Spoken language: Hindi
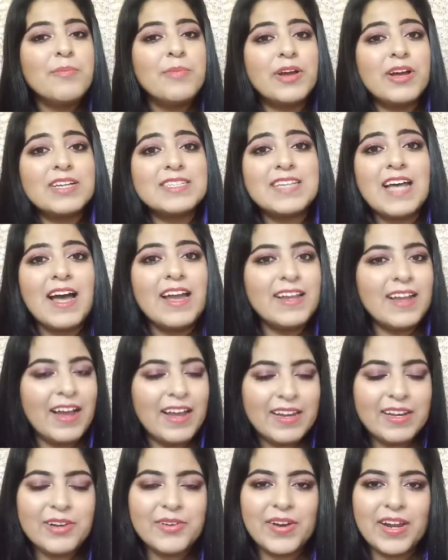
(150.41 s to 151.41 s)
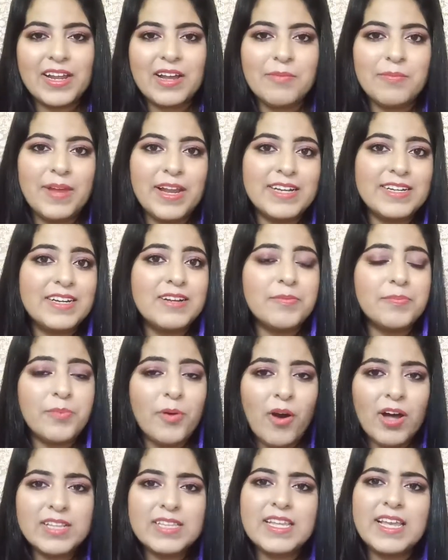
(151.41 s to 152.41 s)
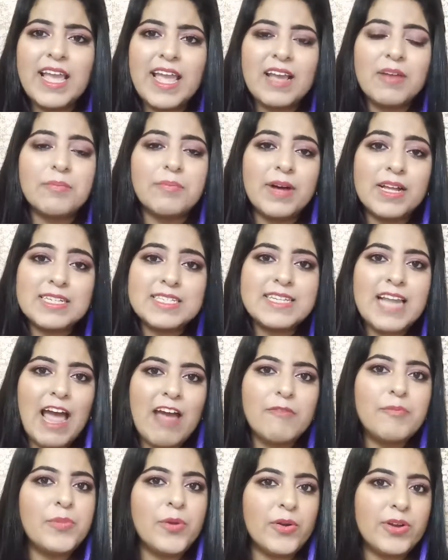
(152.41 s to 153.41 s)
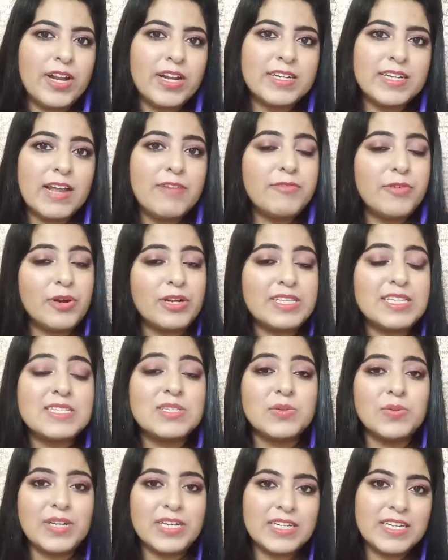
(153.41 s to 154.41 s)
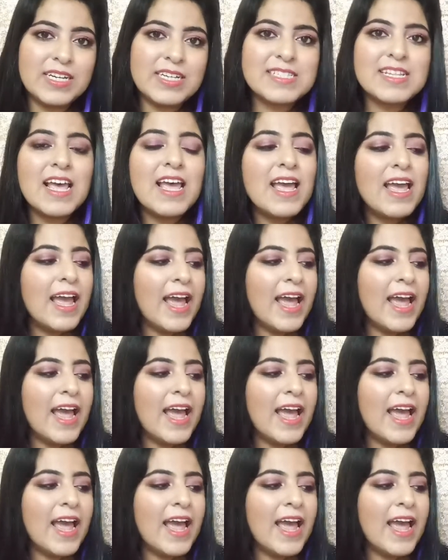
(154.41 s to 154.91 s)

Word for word: बिकॉज आई हाईली रिकमेंडेड बहुत ही एक मस्ट हैव प्रोडक्ट है फॉर दिस विंटर्स